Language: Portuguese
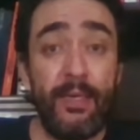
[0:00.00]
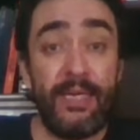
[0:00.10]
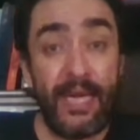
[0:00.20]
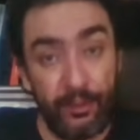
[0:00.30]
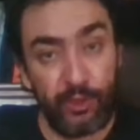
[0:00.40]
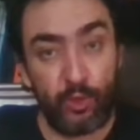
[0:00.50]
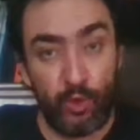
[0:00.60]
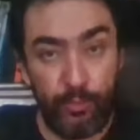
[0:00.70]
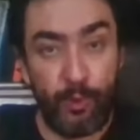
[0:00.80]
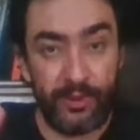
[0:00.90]
E aí o
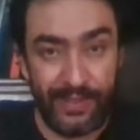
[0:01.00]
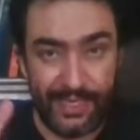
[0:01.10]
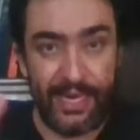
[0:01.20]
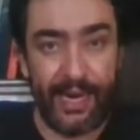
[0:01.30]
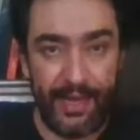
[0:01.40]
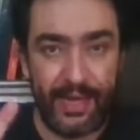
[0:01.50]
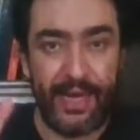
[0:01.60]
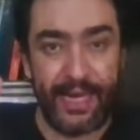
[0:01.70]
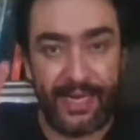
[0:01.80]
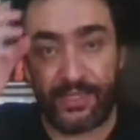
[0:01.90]
segundo ponto é, é, é
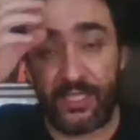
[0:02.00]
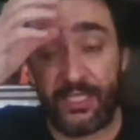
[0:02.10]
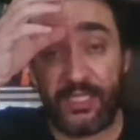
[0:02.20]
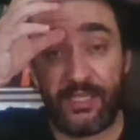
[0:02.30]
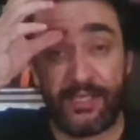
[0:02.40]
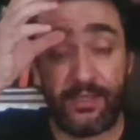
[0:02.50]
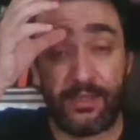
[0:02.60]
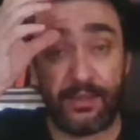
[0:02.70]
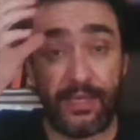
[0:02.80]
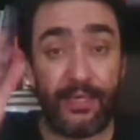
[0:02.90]
ganhar essa gente
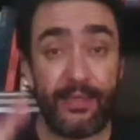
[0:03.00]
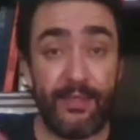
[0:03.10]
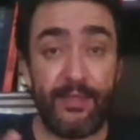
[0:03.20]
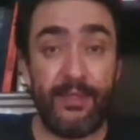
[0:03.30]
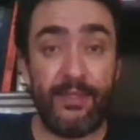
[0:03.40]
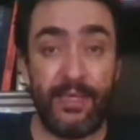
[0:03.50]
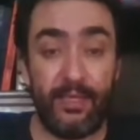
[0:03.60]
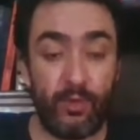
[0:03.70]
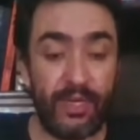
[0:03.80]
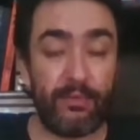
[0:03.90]
indecisa, né? Esse
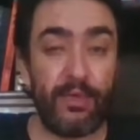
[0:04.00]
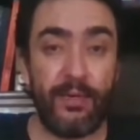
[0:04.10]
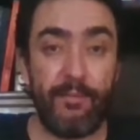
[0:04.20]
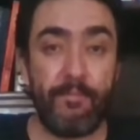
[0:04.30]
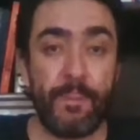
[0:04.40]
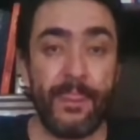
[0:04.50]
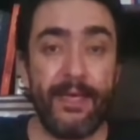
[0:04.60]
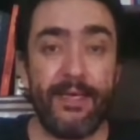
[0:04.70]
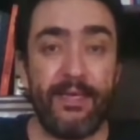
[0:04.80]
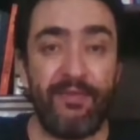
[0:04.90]
eleitorado que,
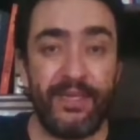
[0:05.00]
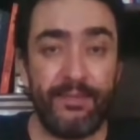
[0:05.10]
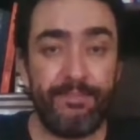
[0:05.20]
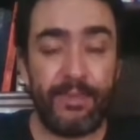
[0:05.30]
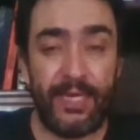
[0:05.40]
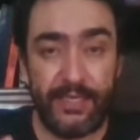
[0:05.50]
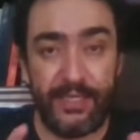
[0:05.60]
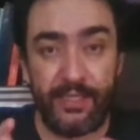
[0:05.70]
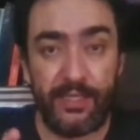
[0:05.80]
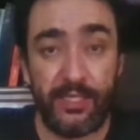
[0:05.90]
que vai ali
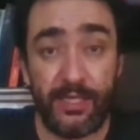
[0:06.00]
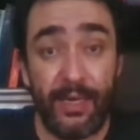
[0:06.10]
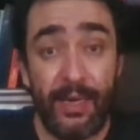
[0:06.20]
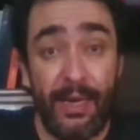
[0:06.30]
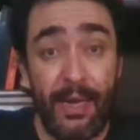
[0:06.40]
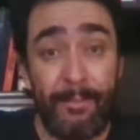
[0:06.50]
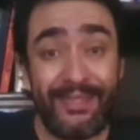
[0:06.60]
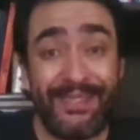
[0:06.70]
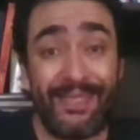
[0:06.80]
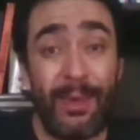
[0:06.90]
decidir.
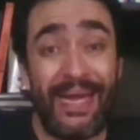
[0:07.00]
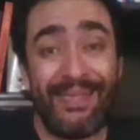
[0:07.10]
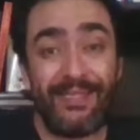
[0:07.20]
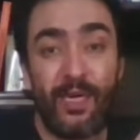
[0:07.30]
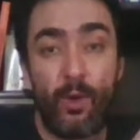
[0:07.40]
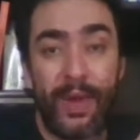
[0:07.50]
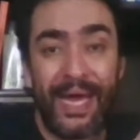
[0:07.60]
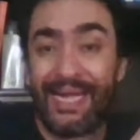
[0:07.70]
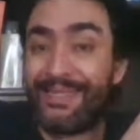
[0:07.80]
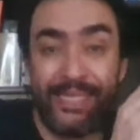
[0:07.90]
Mas então a eleição
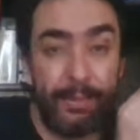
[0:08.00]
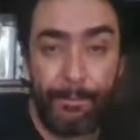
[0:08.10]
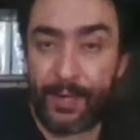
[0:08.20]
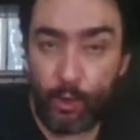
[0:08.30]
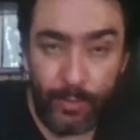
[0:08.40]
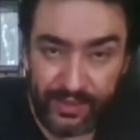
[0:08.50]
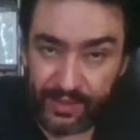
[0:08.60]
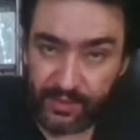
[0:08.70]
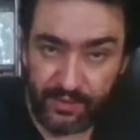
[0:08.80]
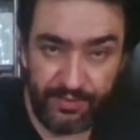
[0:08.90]
ela é sempre numa
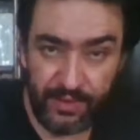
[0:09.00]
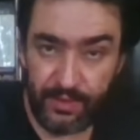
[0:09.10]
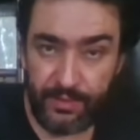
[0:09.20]
terça-feira.